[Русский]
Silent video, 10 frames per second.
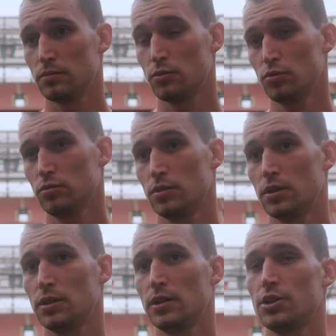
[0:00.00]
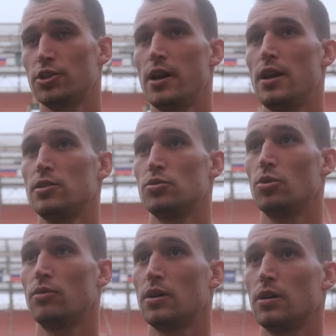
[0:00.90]
Ну, это, это наша реальность
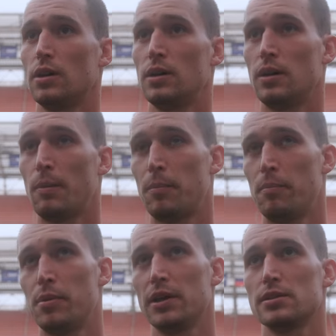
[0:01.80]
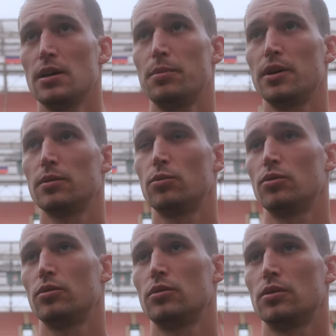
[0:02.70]
новая, а поезда,
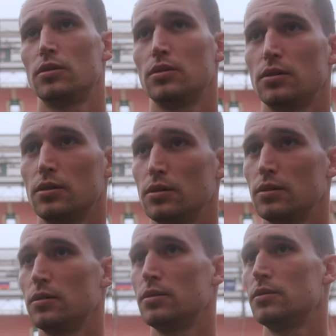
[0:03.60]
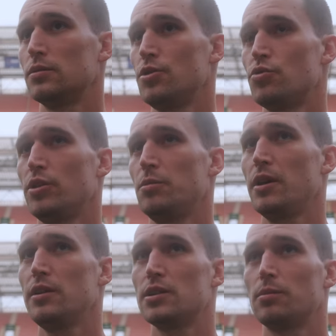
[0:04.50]
поэтому э, ничего не
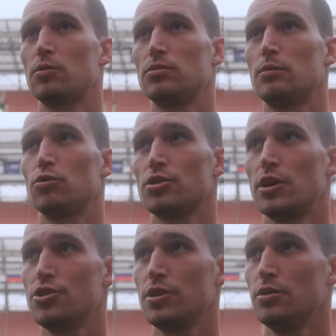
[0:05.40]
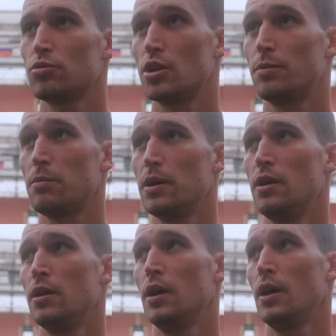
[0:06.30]
меняется. Нам, нам нужны очки, нужны
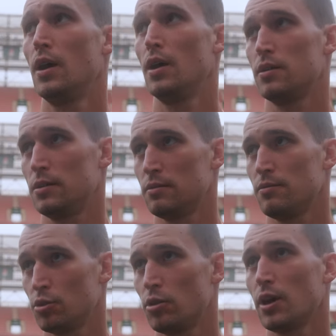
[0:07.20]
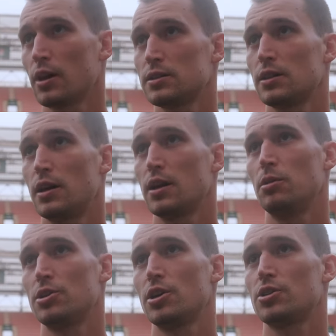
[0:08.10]
победы. Не только Краснодар и
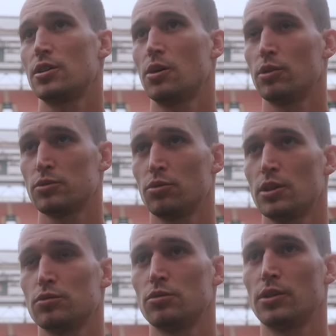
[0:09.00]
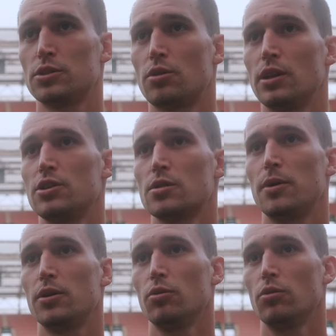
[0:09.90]
ближайшие, да, у нас, у нас, у нас турне сейчас
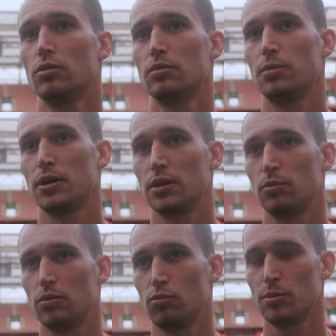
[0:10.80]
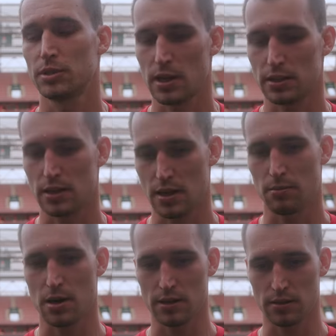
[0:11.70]
по югу, поэтому будем стараться да,
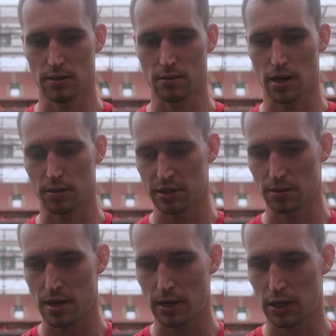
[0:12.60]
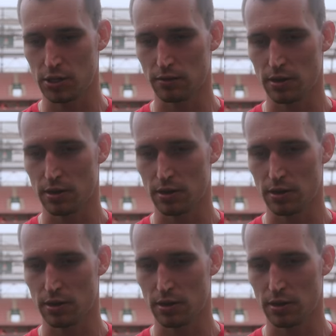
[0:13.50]
набрать, набрать максимальное количество